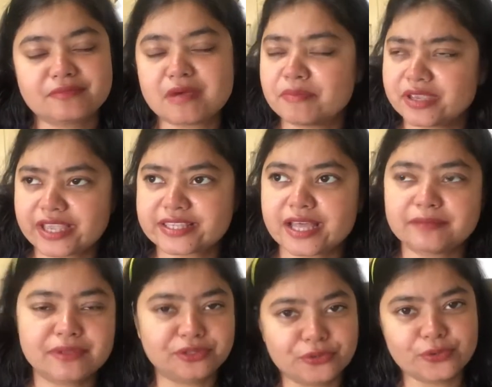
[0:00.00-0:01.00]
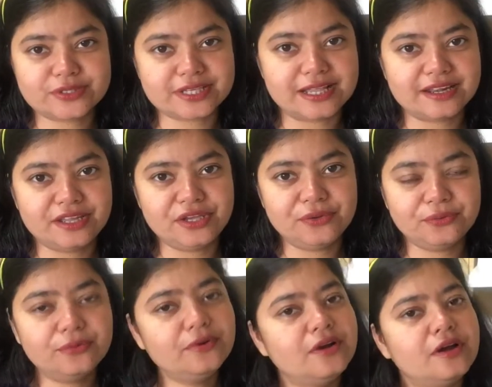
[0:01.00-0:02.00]
मम्मी के साथ मैं दो साल रही
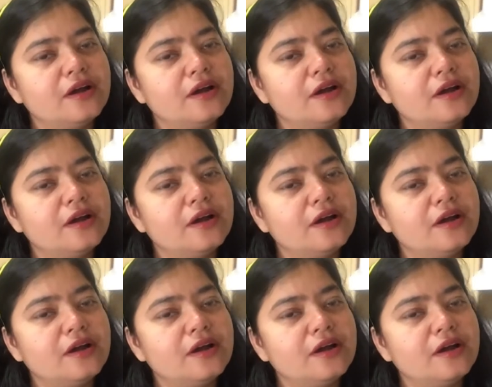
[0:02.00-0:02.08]
हूँ